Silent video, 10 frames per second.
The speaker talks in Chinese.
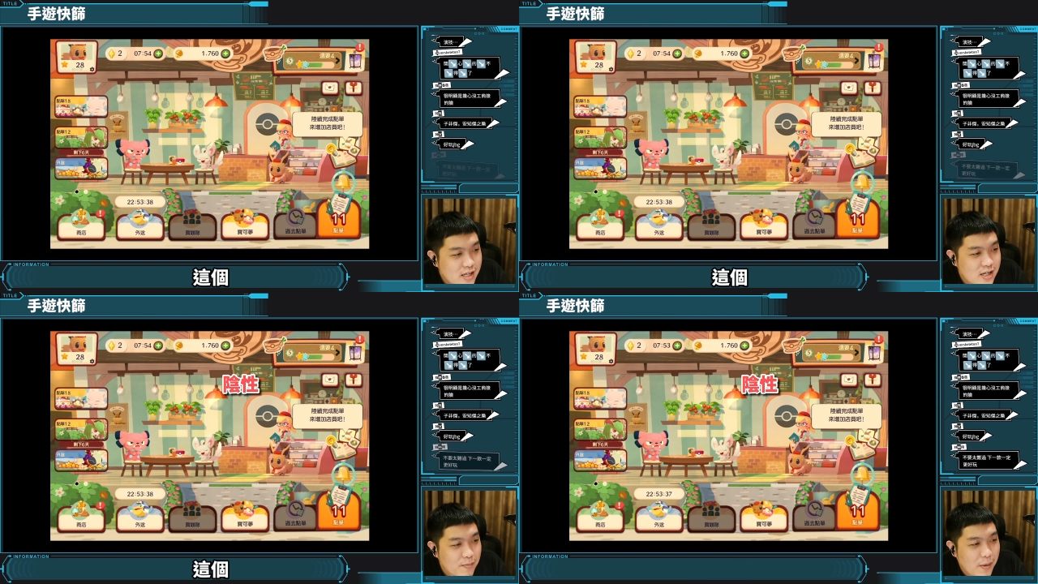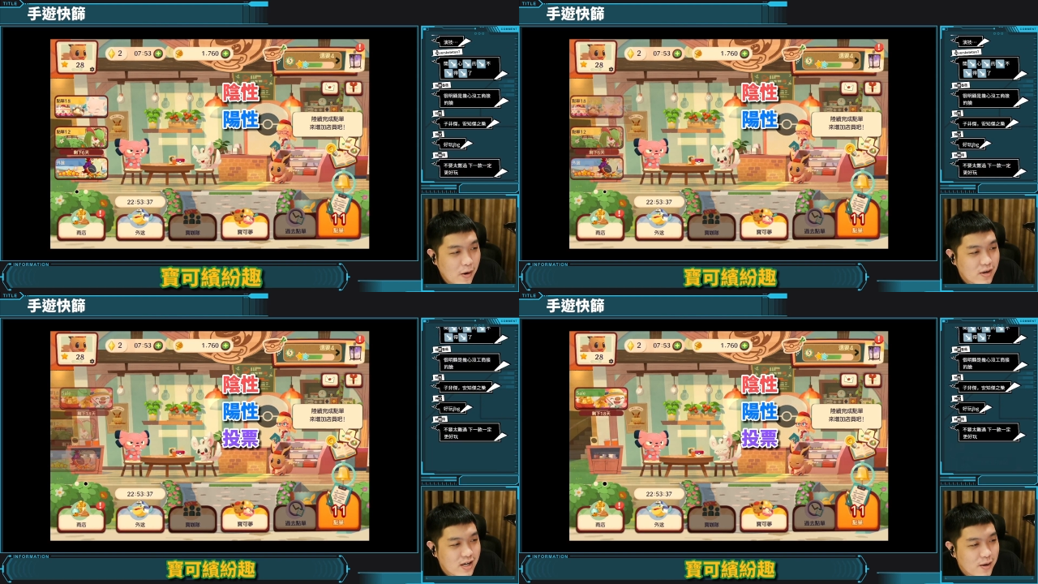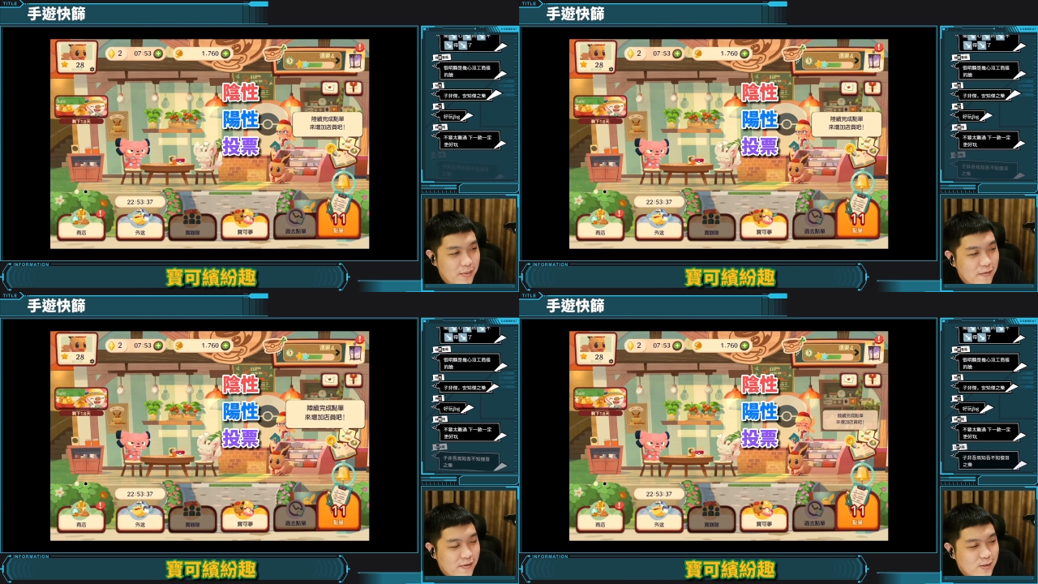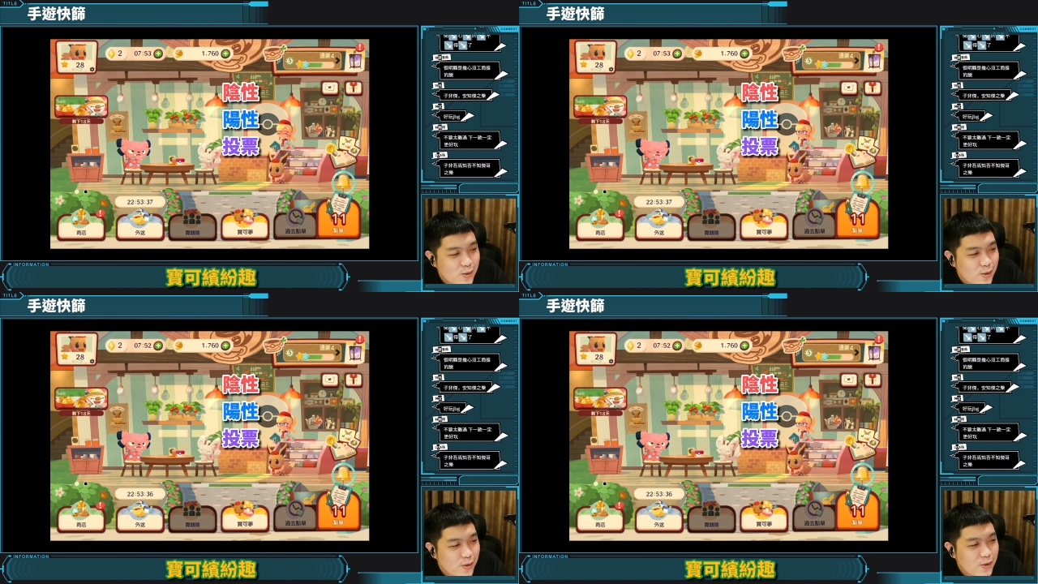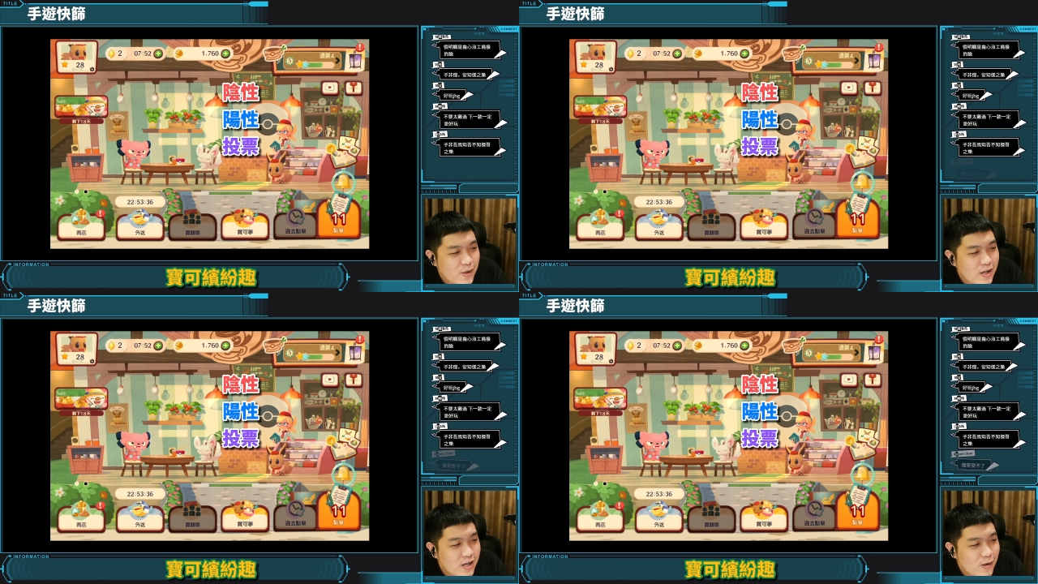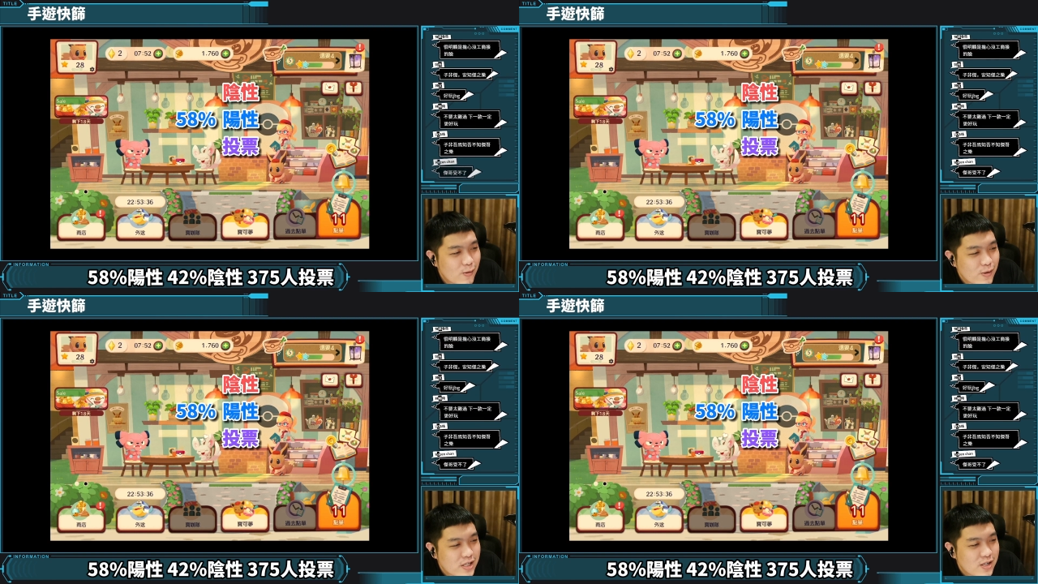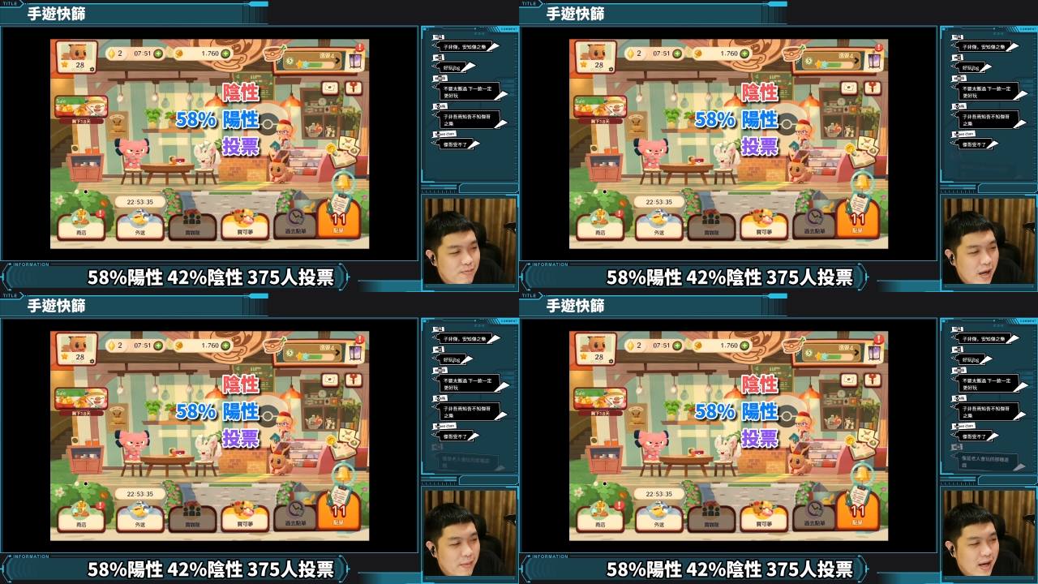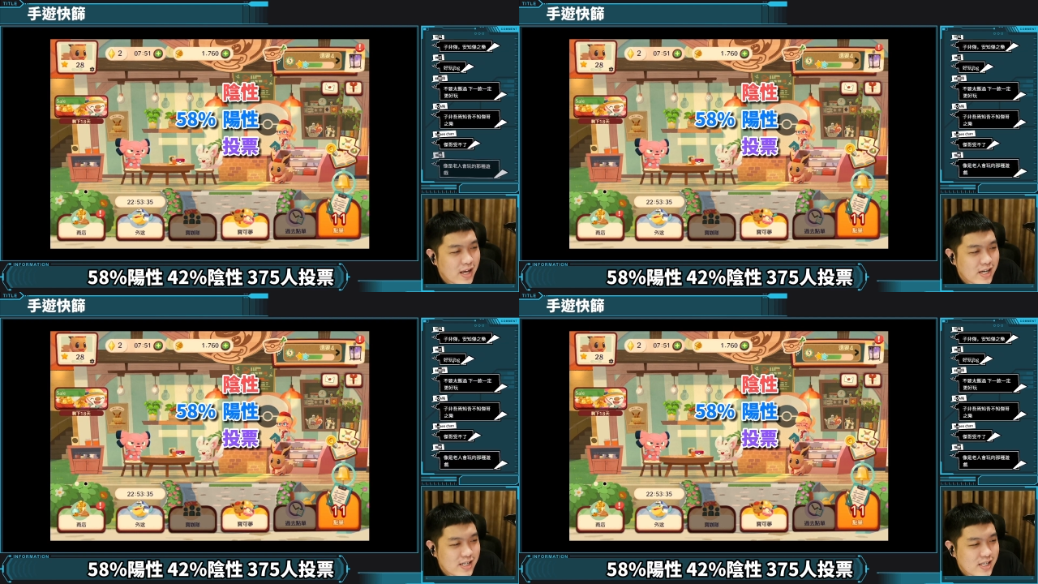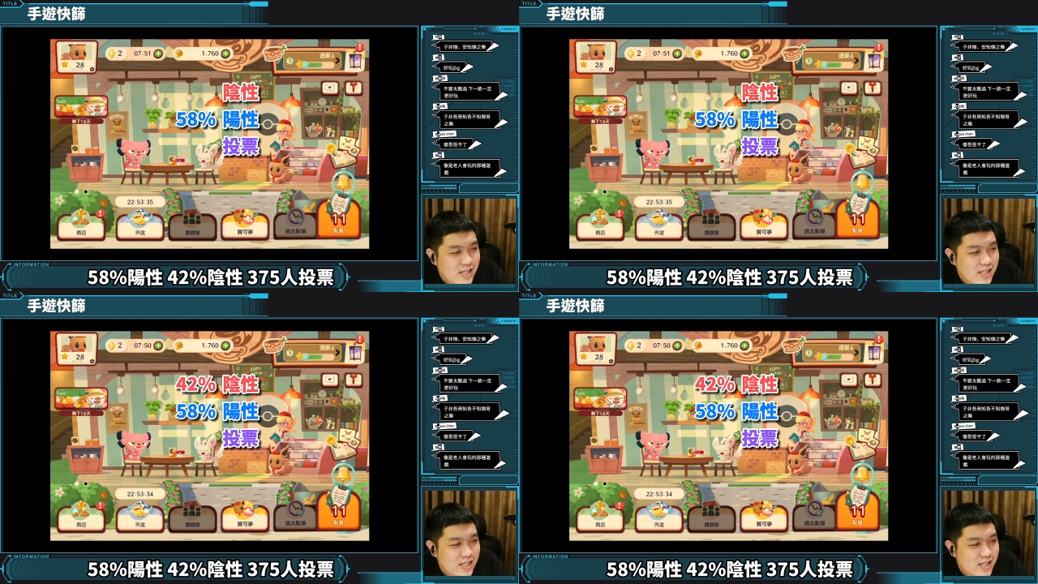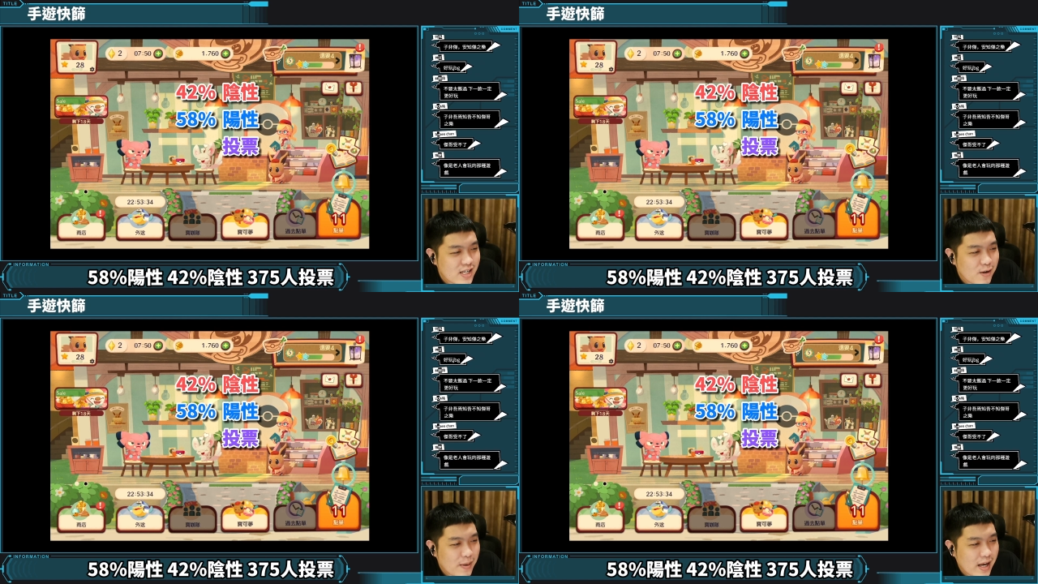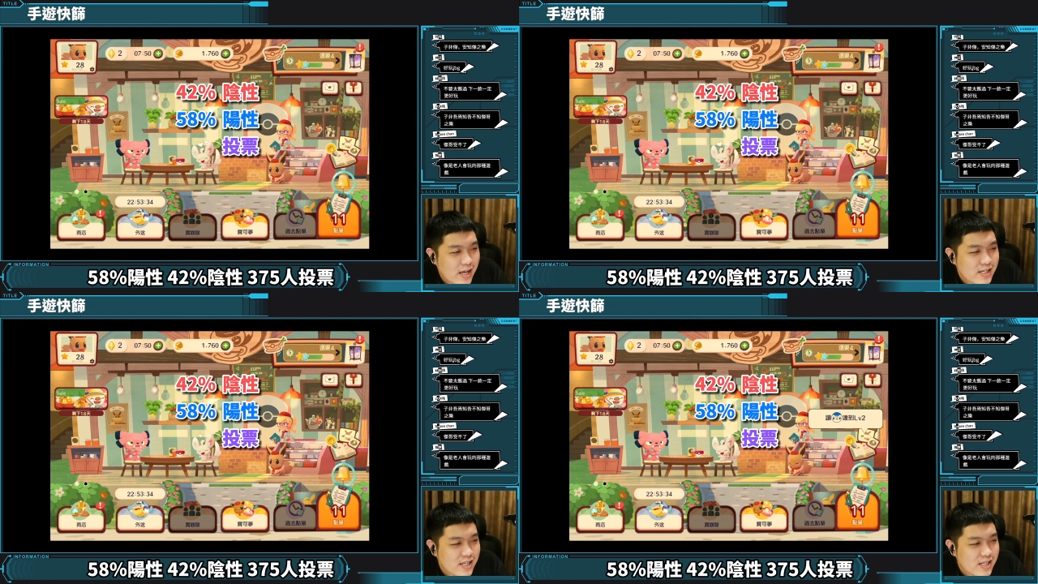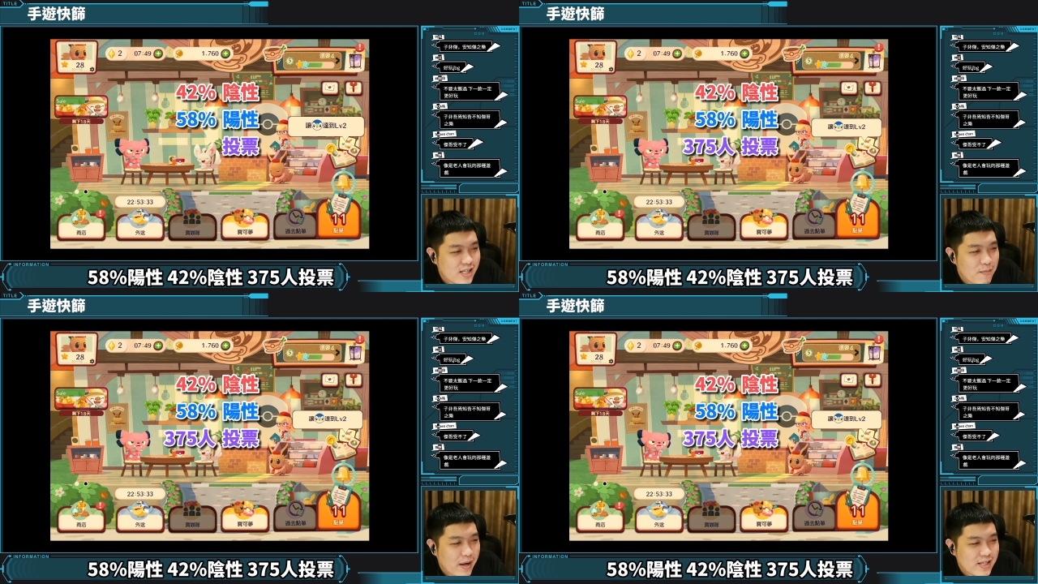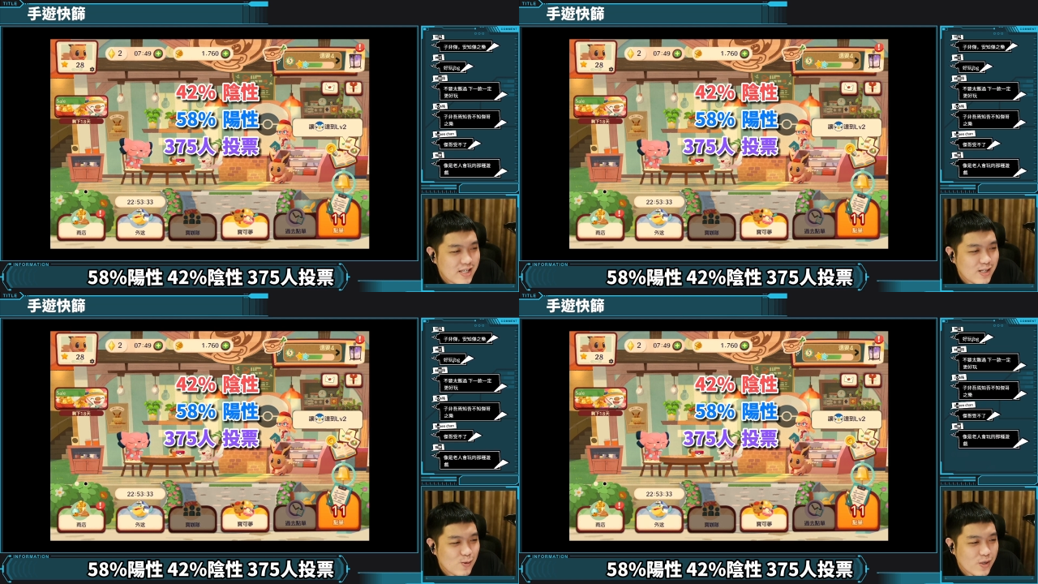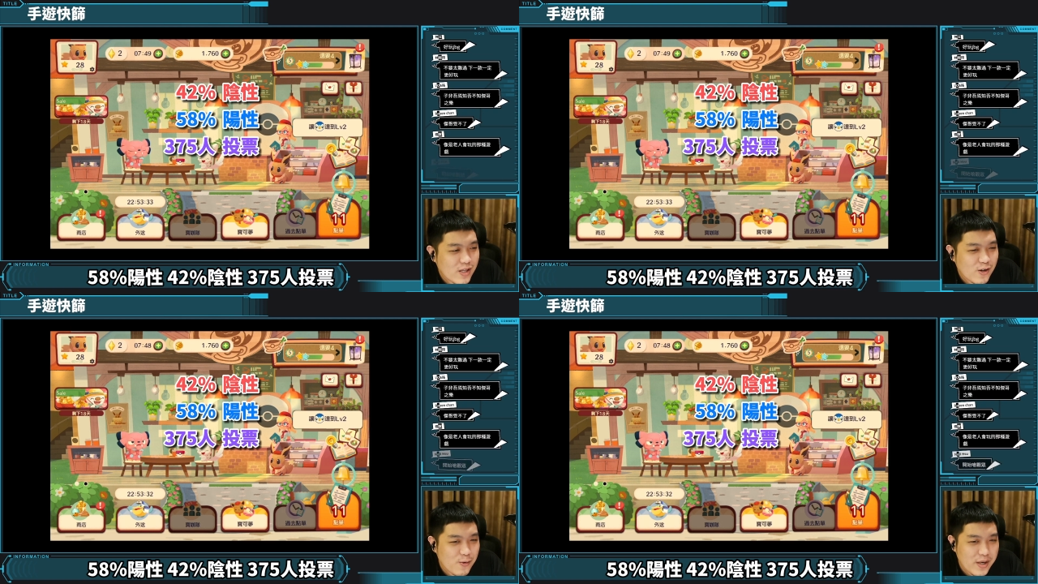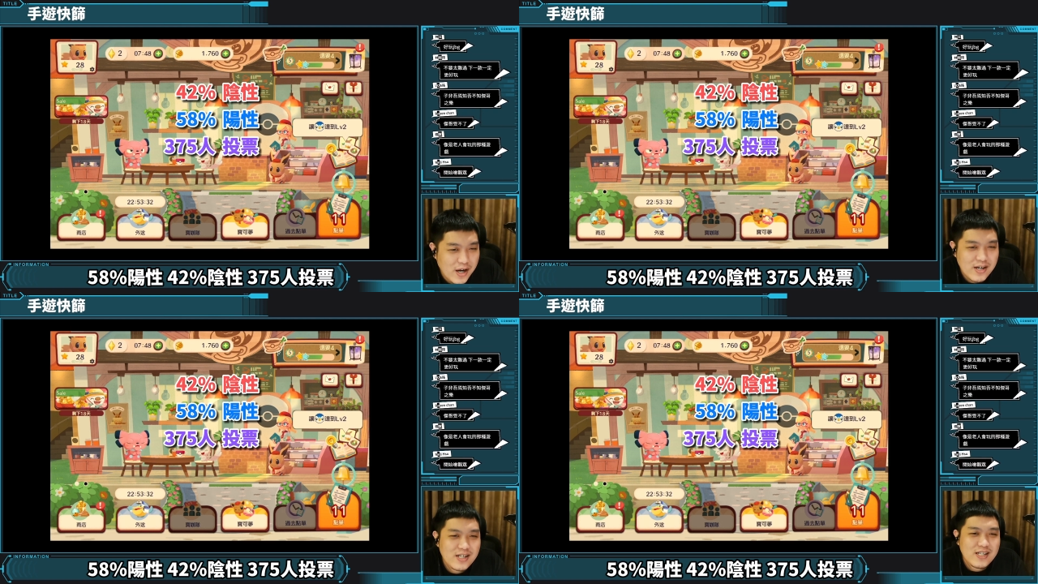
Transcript: 这个宝可缤纷趣， 百分之五十八 阳性， 百分之四十二 阴性， 三百七十五人投票，